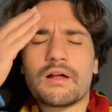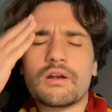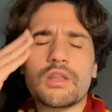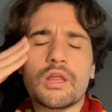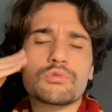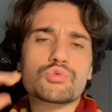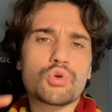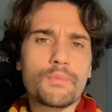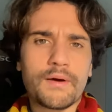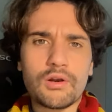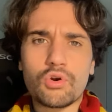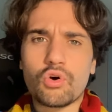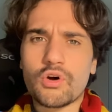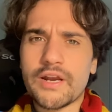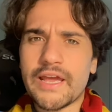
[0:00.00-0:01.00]
da un suo
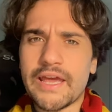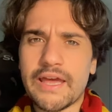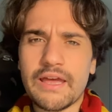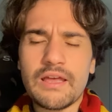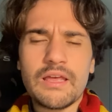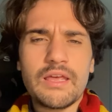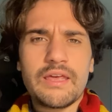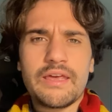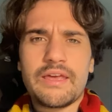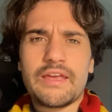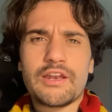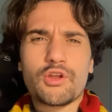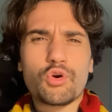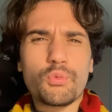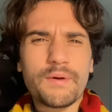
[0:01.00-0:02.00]
pallone eh,
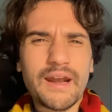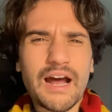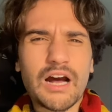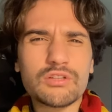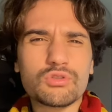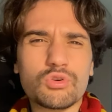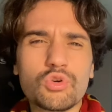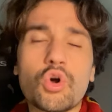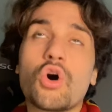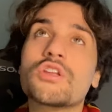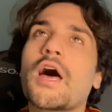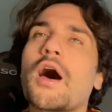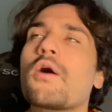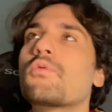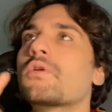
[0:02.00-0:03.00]
recuperato no
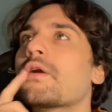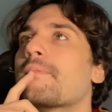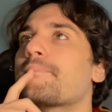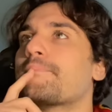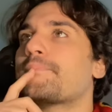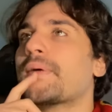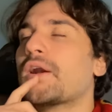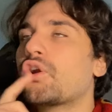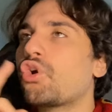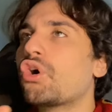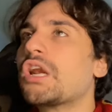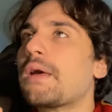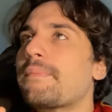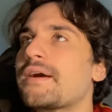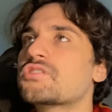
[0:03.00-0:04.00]
da un
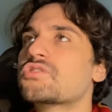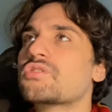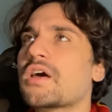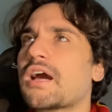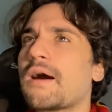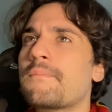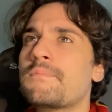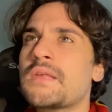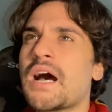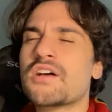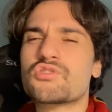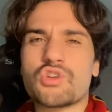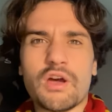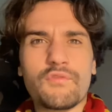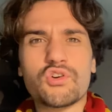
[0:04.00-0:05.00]
pallone perso da
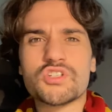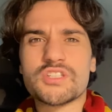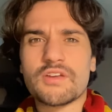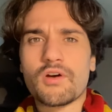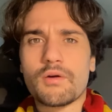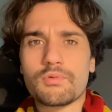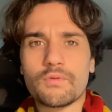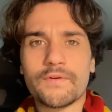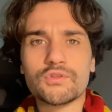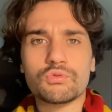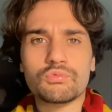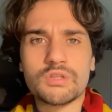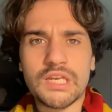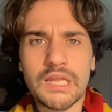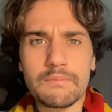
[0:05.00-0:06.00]
Cambiaso che forse aveva provato
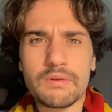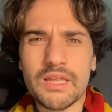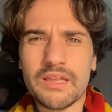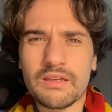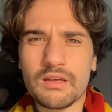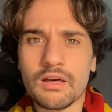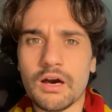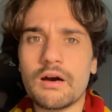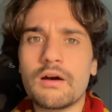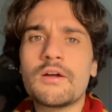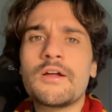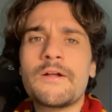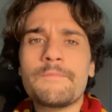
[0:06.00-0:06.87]
un dribbling